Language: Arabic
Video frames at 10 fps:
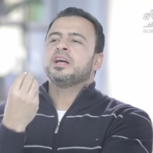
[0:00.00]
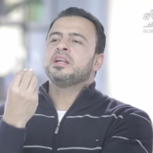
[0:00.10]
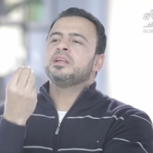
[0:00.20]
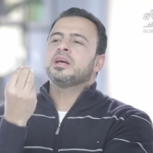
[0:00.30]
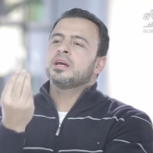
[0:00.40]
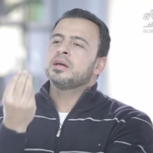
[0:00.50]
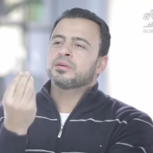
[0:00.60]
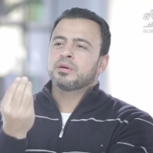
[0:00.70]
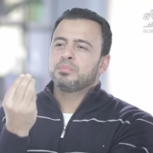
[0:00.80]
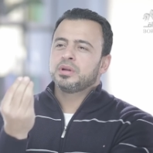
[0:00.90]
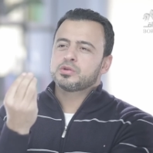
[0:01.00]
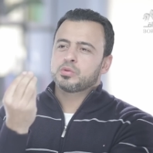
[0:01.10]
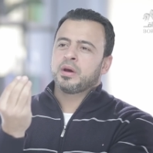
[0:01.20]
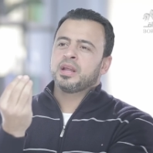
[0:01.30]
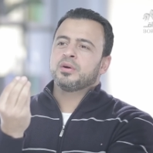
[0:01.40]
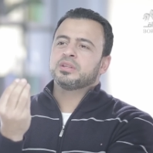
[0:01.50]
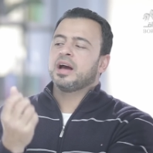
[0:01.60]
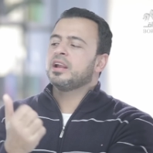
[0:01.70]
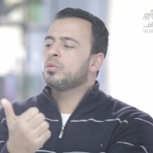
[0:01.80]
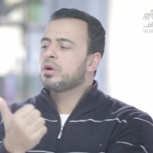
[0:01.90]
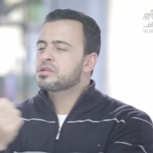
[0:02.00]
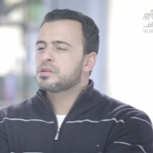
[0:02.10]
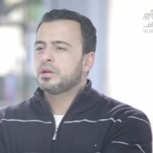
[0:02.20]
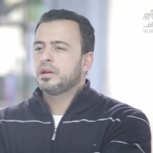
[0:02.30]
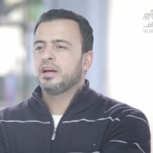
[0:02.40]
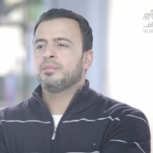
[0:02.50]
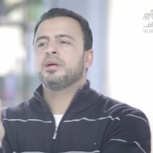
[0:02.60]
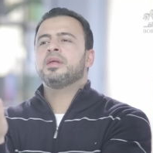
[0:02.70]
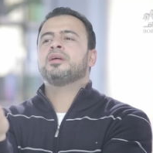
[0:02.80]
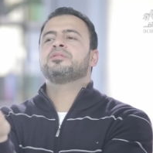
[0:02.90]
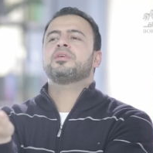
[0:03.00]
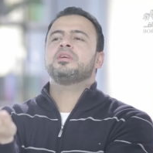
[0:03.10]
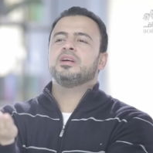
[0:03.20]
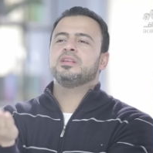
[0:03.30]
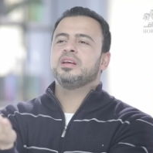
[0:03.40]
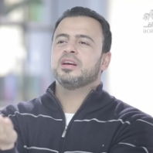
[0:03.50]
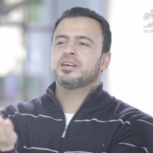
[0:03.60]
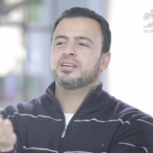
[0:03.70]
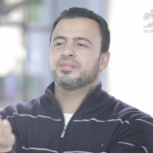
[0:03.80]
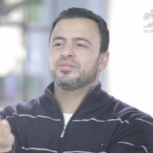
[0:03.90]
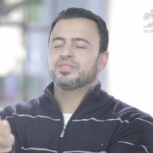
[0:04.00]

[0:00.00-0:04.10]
إن خير ربنا سبحانه وتعالى واصل للعبادة عن طريق إيديك